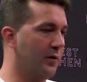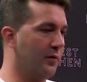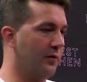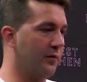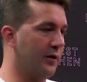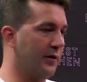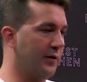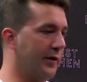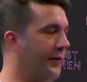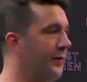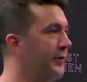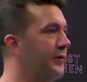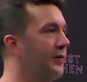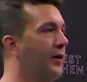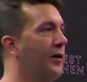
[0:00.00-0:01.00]
seit
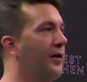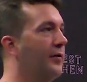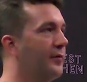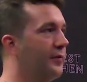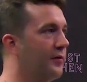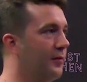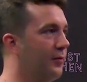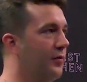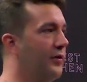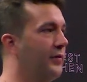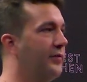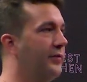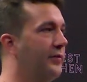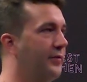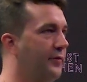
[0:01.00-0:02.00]
einigen Jahren
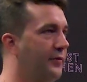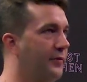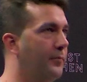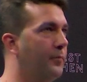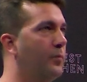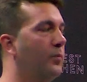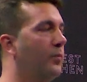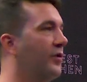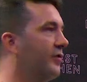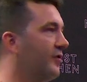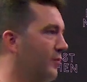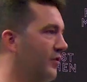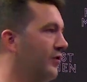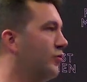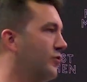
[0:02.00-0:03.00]
ziemlich, eine
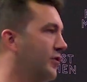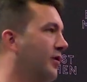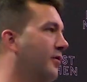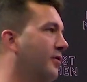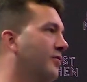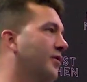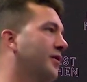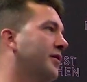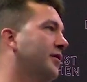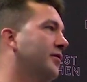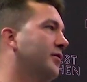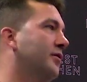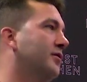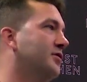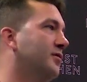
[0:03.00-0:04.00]
ziemlich gute Auswahl hat
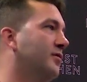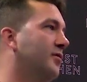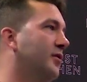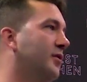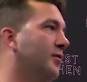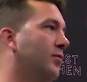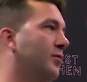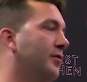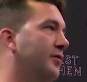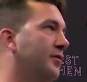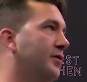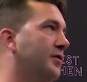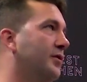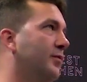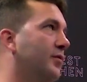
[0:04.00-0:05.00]
an deutschen Filmen. Und
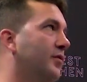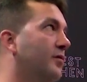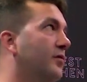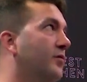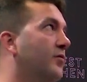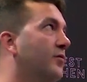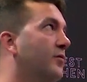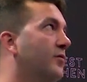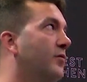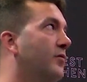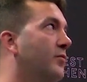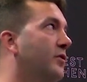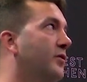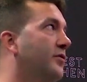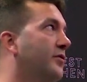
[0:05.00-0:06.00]
ich habe das Gefühl für
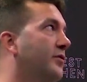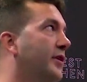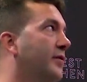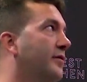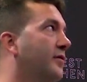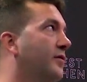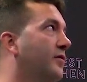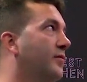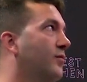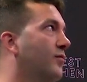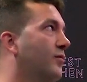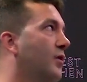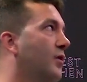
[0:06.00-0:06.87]
mich jetzt,